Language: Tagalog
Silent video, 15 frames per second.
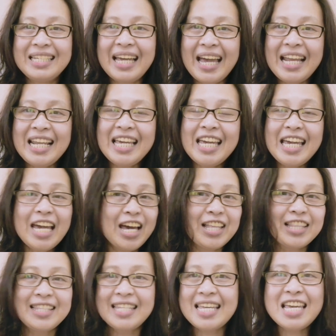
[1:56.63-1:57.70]
Jenny
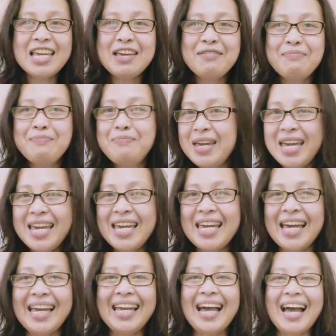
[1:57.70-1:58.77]
TV.
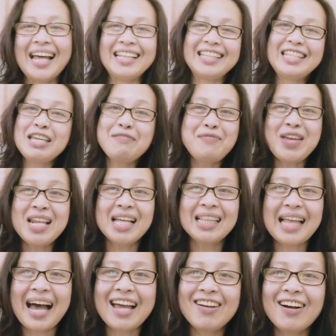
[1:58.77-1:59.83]
Ayan, TV na
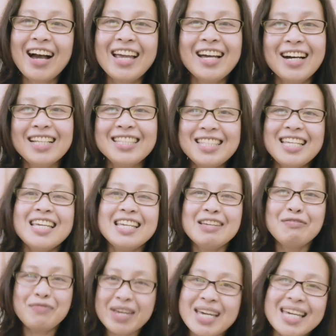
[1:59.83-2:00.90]
tayo ngayon.
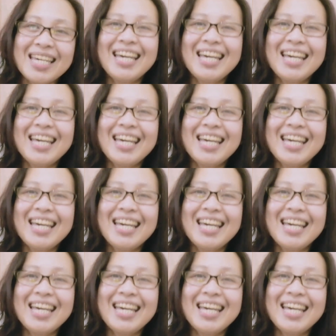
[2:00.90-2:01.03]
TV!